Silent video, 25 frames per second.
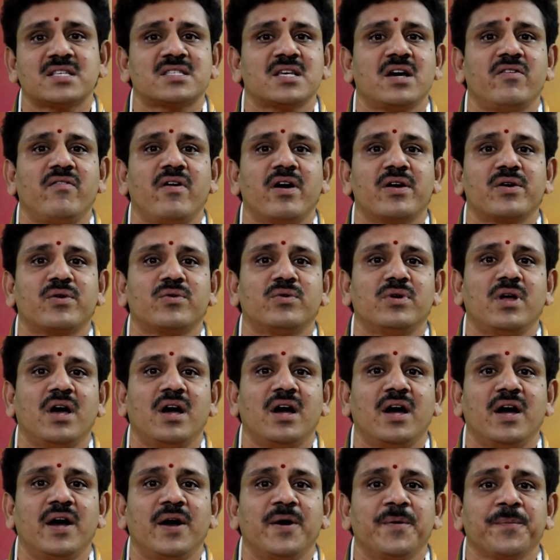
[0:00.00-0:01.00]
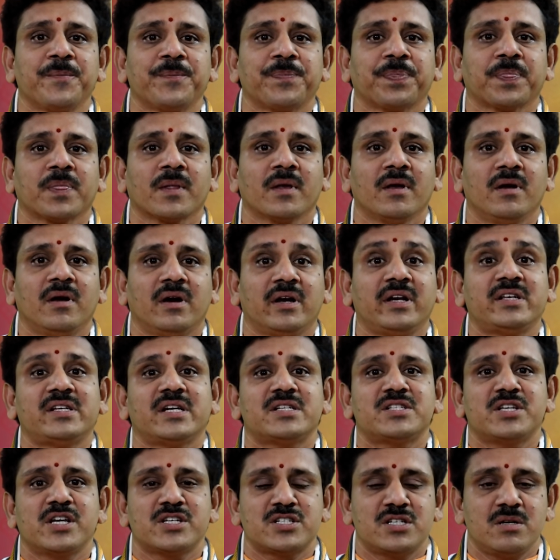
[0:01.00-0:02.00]
నాసా వారు కూడా
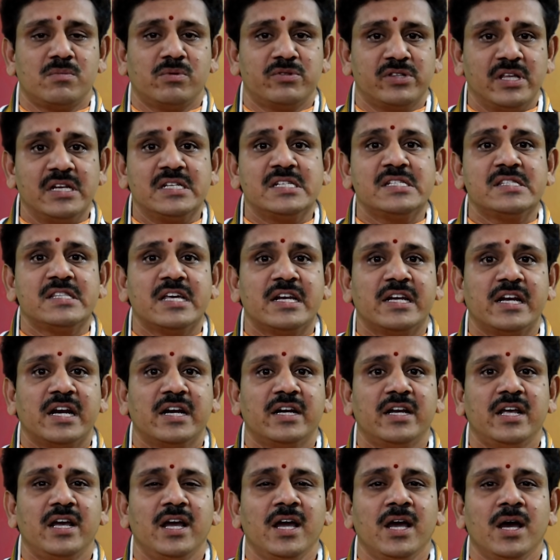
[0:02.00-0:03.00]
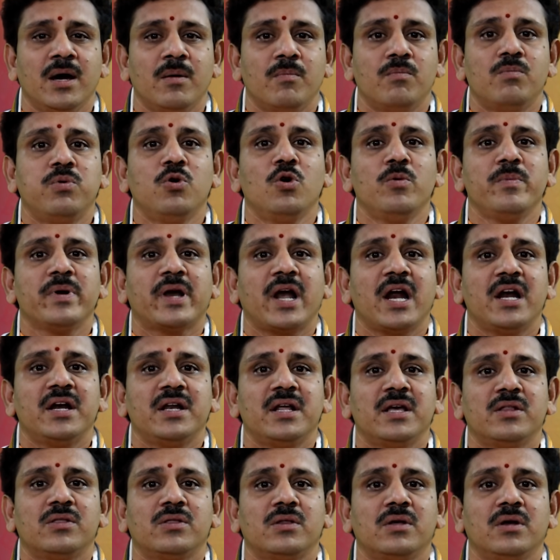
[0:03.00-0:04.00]
రీసెర్చ్ చేసినప్పుడు తెలిసింది ఏంటంటే భూమి
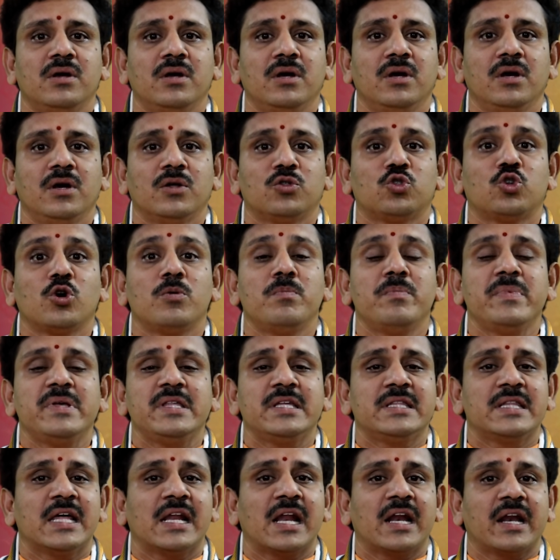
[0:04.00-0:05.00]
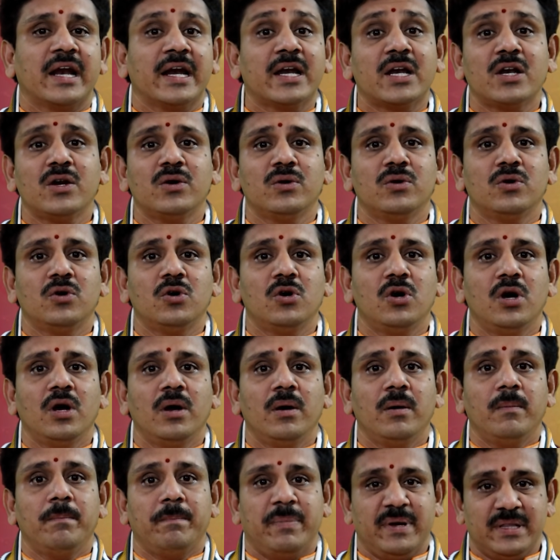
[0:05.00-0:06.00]
కంటే తొమ్మిదిన్నర రెట్లు
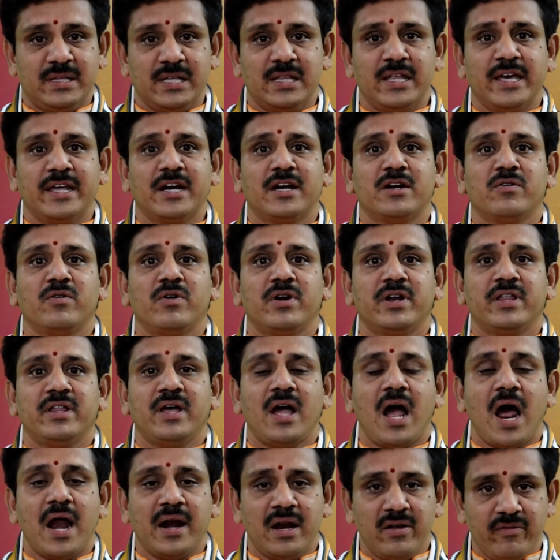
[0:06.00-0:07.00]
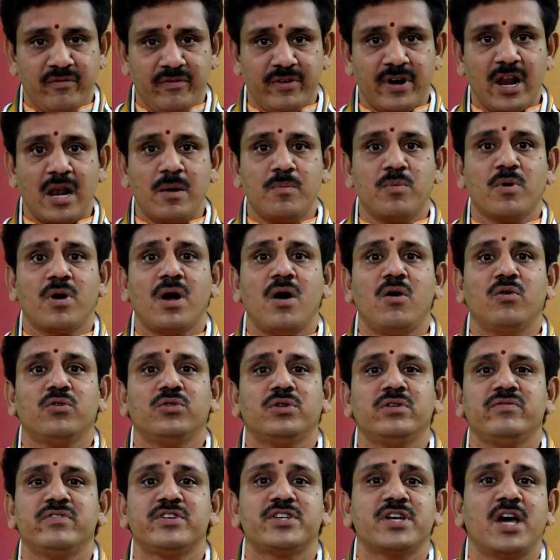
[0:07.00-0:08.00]
పెద్దదైనటువంటి అంటే వెడల్పుగా
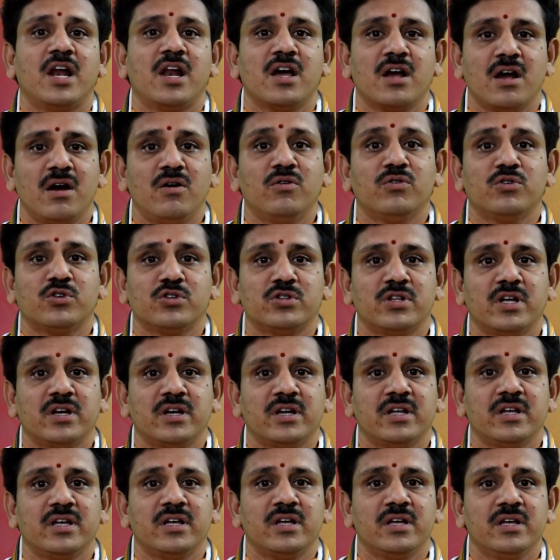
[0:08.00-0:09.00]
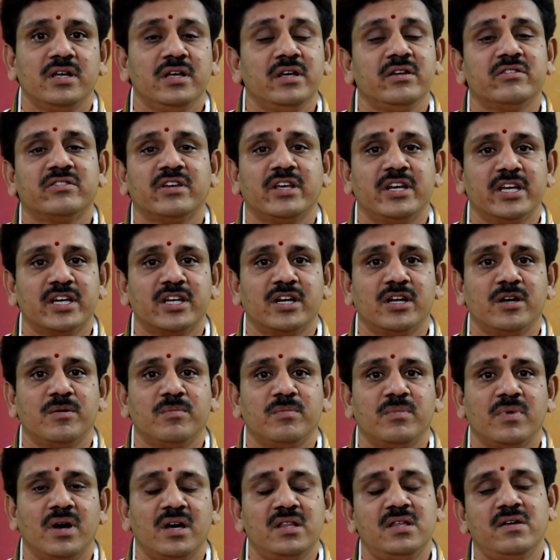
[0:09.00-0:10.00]
ఉంది విశాలంగా ఉంటుందండి ఈ శనిగ్రహం
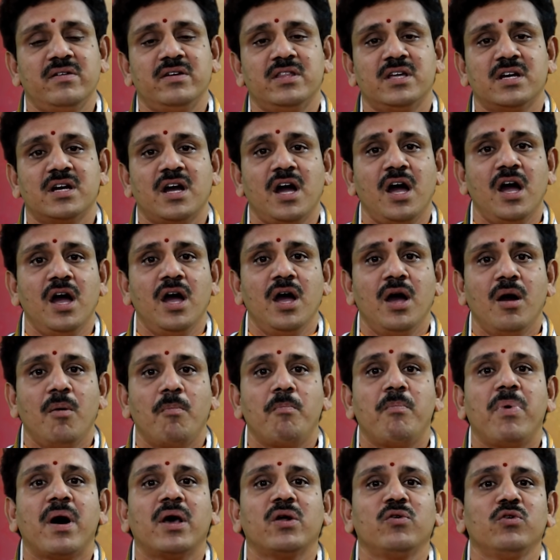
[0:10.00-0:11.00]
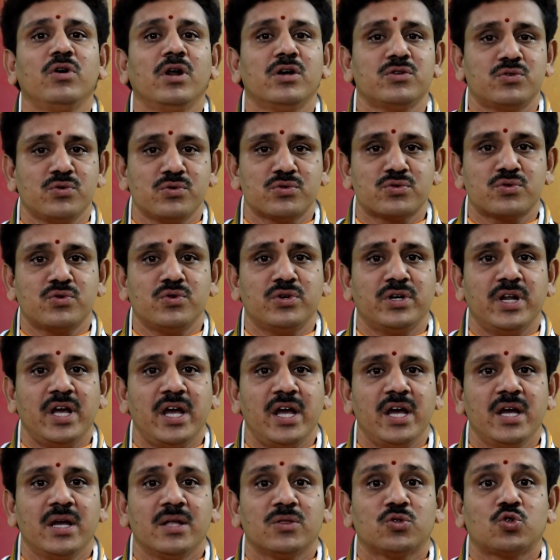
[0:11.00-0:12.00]
అదేవిధంగా బరువులో చూసుకుంటే
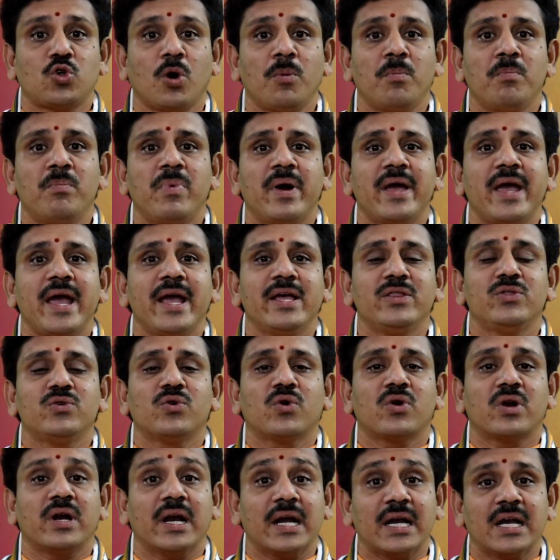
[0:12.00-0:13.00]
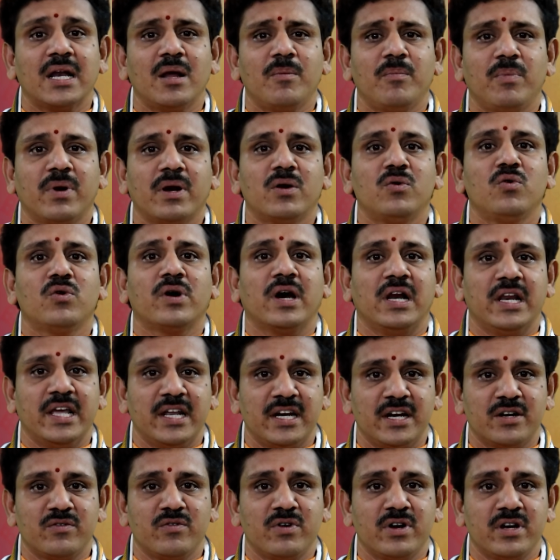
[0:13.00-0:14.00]
తొంభై ఐదు రెట్ల బరువు
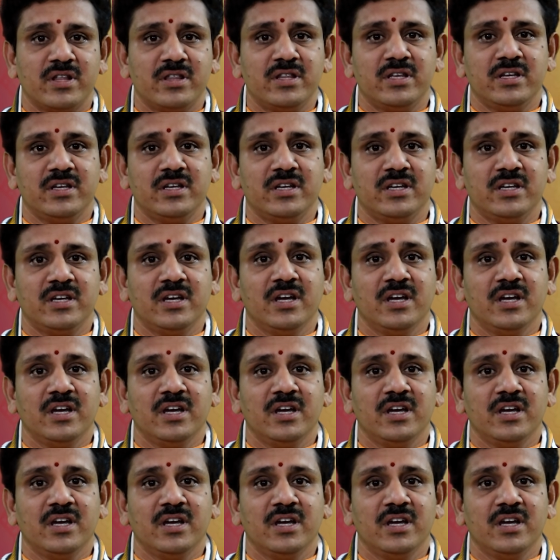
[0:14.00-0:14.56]
కలిగినటువంటిది